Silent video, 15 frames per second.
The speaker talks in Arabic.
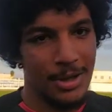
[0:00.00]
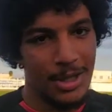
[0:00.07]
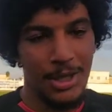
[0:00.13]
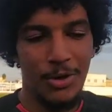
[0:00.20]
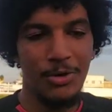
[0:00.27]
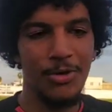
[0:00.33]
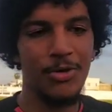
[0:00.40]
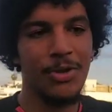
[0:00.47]
يا
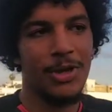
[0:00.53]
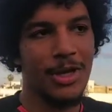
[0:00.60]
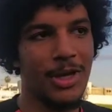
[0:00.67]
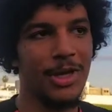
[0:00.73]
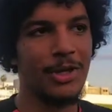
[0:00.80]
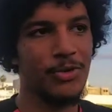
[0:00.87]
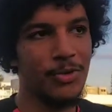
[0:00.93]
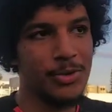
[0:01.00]
حظوظنا
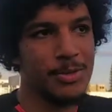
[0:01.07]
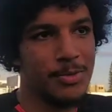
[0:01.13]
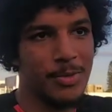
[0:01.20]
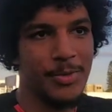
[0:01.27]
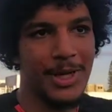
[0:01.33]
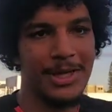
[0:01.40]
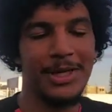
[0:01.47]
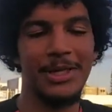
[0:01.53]
نحن تونس
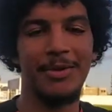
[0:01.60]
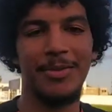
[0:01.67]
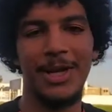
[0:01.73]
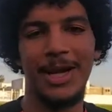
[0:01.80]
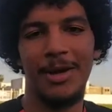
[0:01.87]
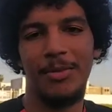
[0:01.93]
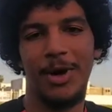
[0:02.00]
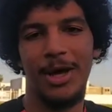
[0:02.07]
بطبيعتنا ديما
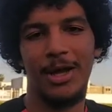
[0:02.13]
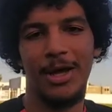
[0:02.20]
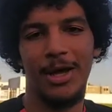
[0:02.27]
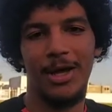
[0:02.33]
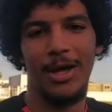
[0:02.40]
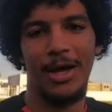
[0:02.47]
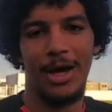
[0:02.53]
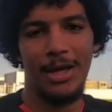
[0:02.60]
نلعبوا على
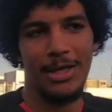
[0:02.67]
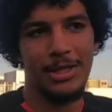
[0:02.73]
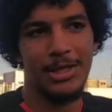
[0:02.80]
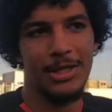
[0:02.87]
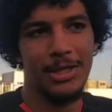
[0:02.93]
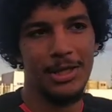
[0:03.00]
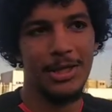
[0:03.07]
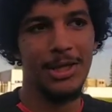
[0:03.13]
على
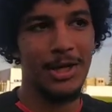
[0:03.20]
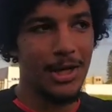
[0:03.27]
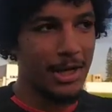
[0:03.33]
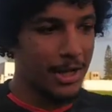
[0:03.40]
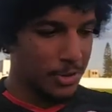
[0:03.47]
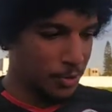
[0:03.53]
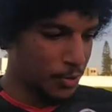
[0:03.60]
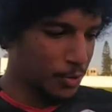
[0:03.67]
التيتر
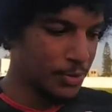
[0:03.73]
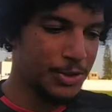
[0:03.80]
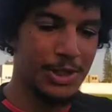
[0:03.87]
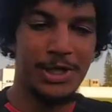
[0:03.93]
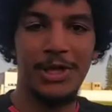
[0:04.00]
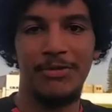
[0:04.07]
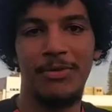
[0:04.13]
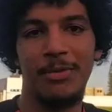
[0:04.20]

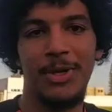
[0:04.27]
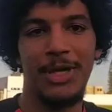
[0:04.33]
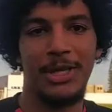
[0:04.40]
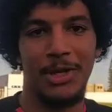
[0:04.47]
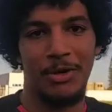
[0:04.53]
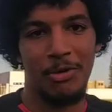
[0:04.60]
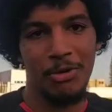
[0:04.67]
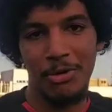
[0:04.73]
وتيتر في
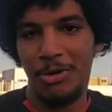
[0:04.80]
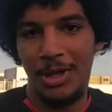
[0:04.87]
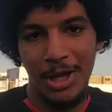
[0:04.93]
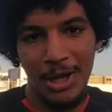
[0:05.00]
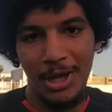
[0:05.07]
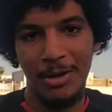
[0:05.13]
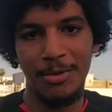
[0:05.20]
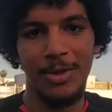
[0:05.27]
بلادنا
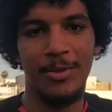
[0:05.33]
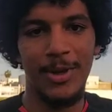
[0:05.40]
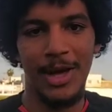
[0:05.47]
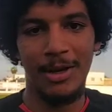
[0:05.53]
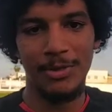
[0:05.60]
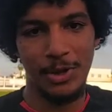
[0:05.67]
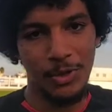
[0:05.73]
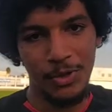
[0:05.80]
حضورنا
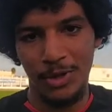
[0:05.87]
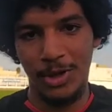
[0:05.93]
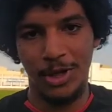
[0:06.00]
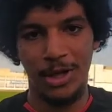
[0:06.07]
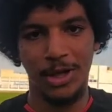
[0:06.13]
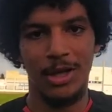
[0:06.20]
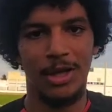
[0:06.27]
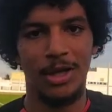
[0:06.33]
بالطبيعه باش تكون
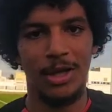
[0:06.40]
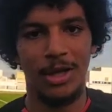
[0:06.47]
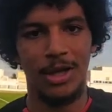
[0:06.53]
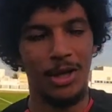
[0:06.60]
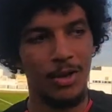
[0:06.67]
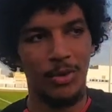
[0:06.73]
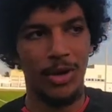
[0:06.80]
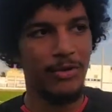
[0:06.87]

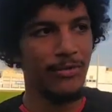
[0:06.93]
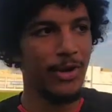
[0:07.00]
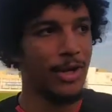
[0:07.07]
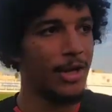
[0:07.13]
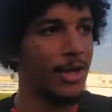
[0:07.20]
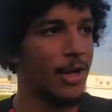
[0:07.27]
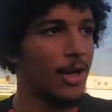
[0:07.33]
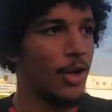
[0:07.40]
آه، وافره
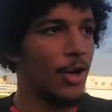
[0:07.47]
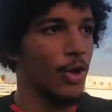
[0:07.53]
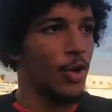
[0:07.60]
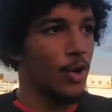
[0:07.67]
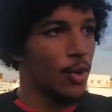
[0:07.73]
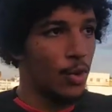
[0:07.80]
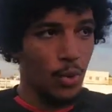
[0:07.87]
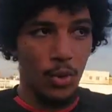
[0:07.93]

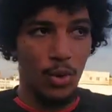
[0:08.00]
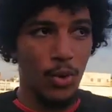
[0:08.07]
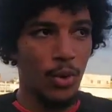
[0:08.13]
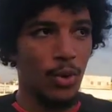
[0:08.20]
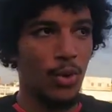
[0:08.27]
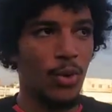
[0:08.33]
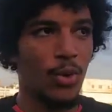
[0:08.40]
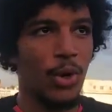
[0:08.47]

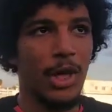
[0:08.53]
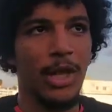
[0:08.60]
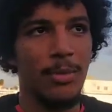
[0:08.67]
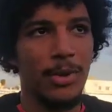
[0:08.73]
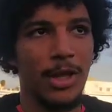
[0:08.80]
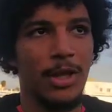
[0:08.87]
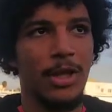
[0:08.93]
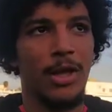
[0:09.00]
وخير
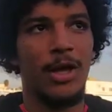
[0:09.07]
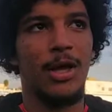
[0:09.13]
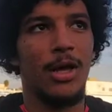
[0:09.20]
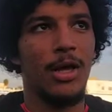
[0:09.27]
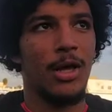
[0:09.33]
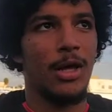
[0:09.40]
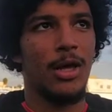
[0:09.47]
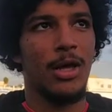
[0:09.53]
من
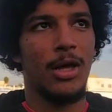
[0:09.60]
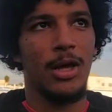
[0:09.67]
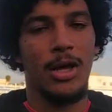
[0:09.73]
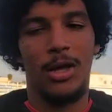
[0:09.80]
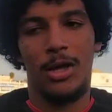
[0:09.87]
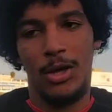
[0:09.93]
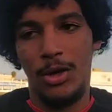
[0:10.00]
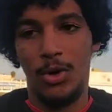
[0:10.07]

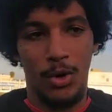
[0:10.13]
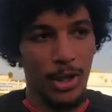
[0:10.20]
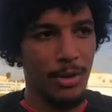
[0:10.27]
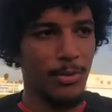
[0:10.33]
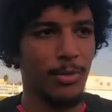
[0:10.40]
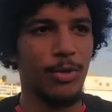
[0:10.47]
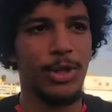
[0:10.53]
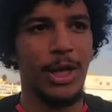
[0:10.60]
وخير آه،
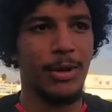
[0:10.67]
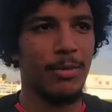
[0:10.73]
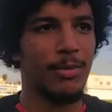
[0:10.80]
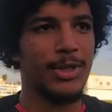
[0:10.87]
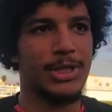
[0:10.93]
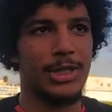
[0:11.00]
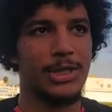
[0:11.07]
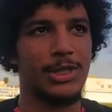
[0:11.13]
من المنتخب
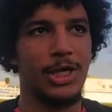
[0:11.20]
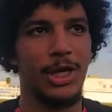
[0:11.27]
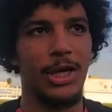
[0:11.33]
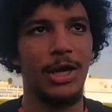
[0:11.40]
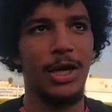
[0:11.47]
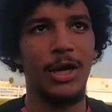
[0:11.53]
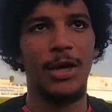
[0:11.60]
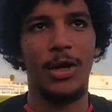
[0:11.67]
المصري ان شاء
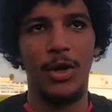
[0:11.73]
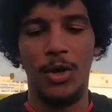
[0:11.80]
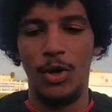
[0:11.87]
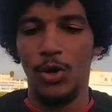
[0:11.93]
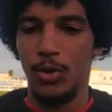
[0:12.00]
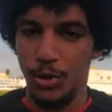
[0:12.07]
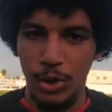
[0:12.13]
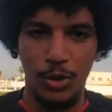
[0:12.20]
الله
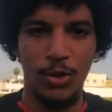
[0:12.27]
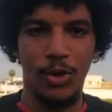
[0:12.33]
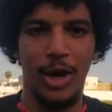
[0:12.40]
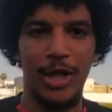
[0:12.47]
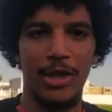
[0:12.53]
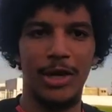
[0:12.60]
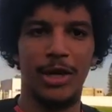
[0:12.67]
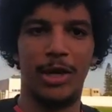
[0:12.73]
وباش نكونوا
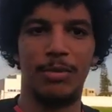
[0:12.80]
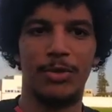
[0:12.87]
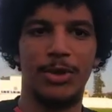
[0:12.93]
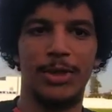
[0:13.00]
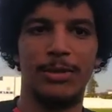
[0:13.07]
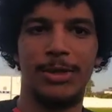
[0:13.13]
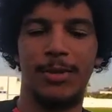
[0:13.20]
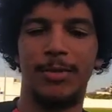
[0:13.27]
حاضرين في
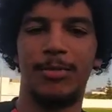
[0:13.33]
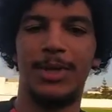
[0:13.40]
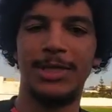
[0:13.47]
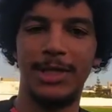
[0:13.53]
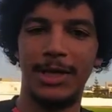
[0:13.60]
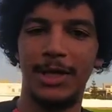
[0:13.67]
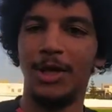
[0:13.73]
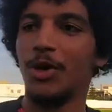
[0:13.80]
المنتخب
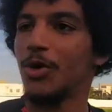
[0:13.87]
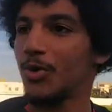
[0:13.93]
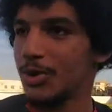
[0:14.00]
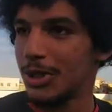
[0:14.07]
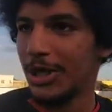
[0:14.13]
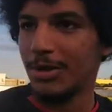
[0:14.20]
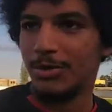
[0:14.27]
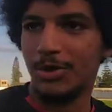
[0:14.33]
المصري وان
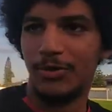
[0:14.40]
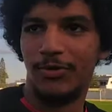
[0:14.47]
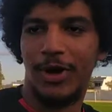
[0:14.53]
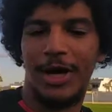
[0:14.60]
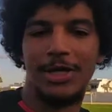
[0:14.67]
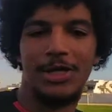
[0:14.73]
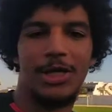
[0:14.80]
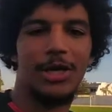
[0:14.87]
شاء الله باش نشوفوا
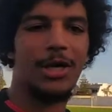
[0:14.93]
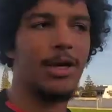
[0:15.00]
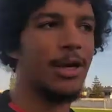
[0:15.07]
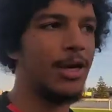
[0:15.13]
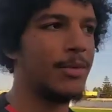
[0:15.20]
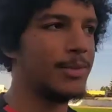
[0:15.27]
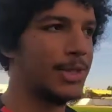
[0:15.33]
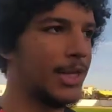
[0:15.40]

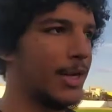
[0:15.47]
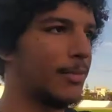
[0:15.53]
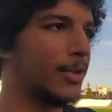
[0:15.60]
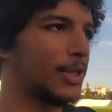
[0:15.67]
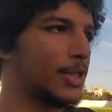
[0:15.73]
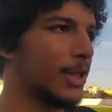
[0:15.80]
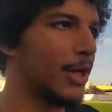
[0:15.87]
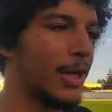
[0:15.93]
حاجه مزيانه
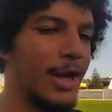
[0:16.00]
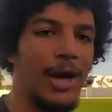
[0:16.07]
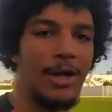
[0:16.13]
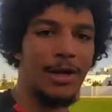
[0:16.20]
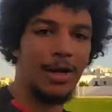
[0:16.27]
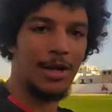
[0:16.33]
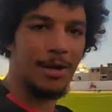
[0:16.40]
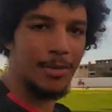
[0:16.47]
برشا نهار يعطيك